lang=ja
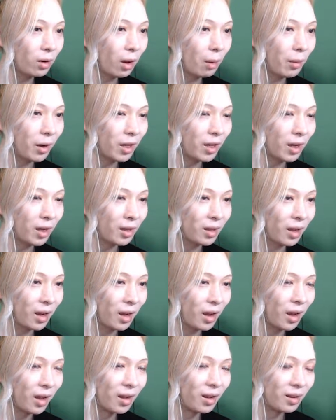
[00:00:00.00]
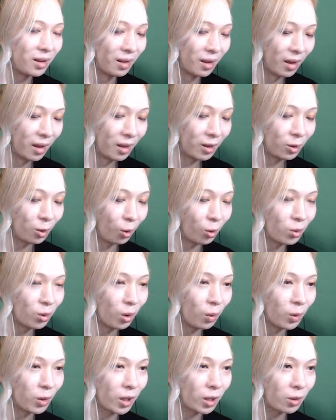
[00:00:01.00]
いはバレなかった。毒を
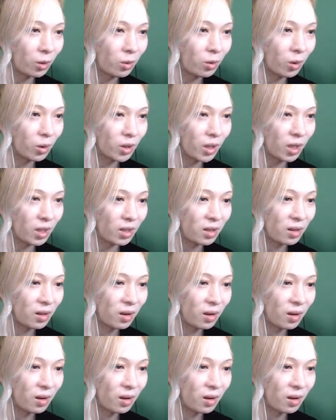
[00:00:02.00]
持って毒を制す。